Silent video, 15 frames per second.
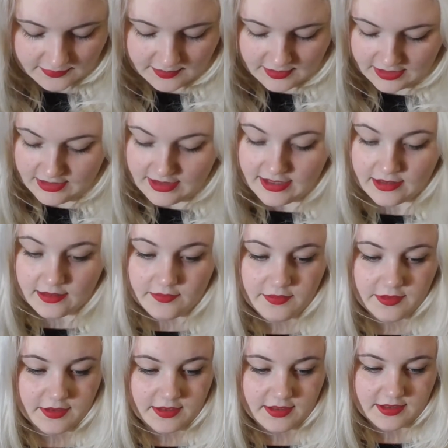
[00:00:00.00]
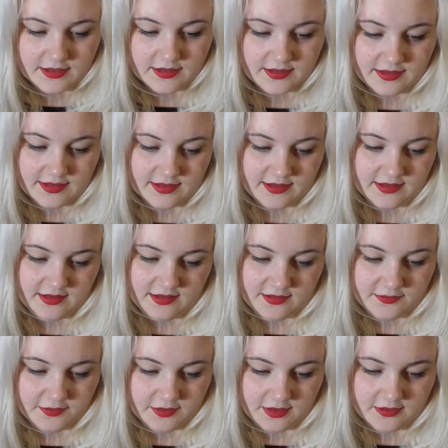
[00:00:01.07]
dann hätten wir ah,
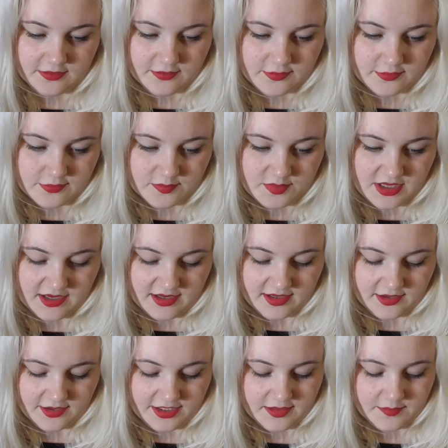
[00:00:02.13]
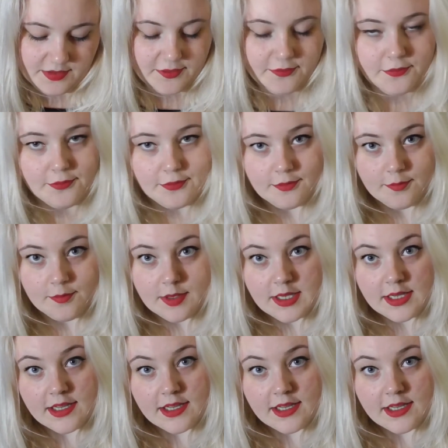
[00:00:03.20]
von Nubia Eude Parfüm.